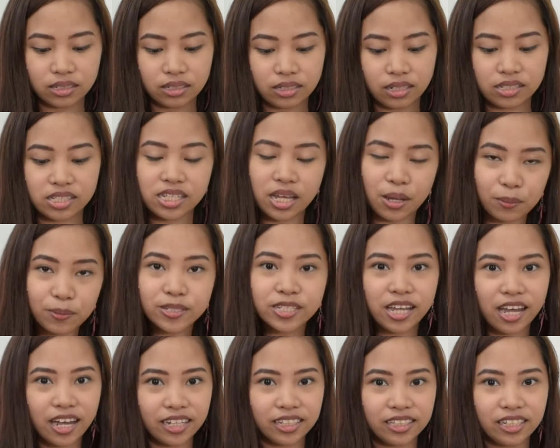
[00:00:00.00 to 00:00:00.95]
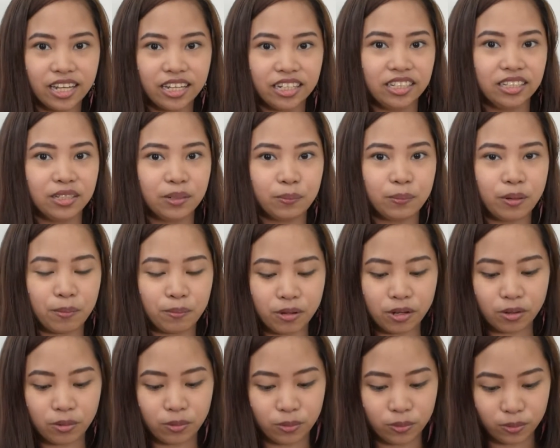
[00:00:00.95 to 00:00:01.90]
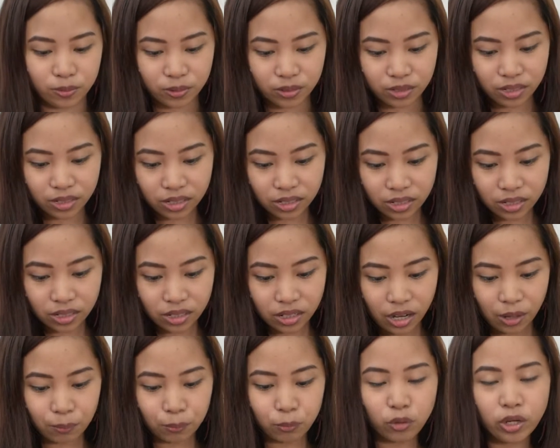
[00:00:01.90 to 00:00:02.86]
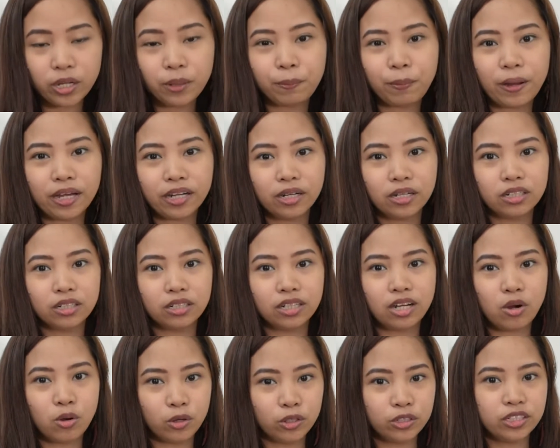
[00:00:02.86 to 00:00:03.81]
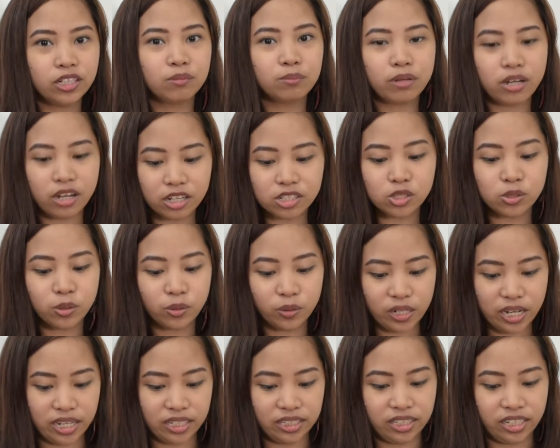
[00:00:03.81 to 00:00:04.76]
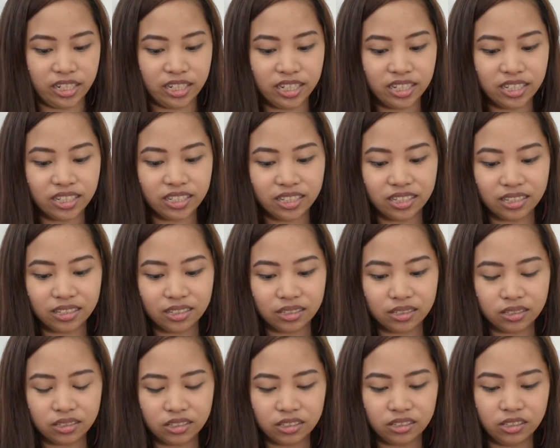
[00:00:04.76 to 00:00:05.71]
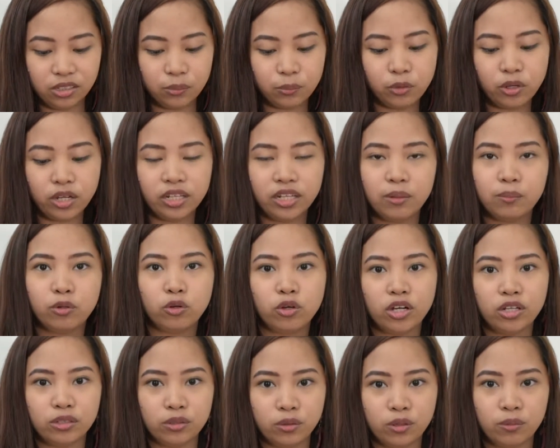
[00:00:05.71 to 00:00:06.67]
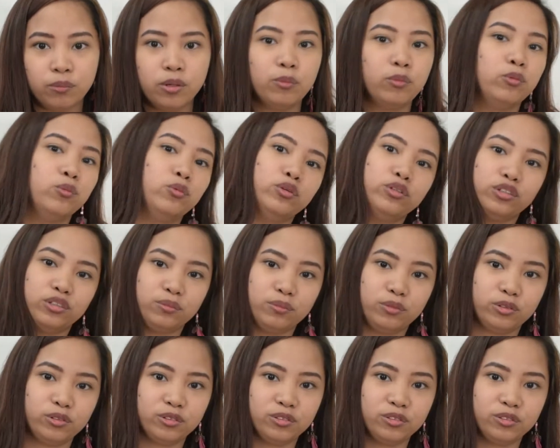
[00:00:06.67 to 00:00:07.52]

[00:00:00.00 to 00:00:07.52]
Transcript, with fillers: Ang sabi sa akin lagi ng mama ko, ang buhay ay parang kahon ng mga tsokolate. Hindi mo alam kung ano ang mabubunot.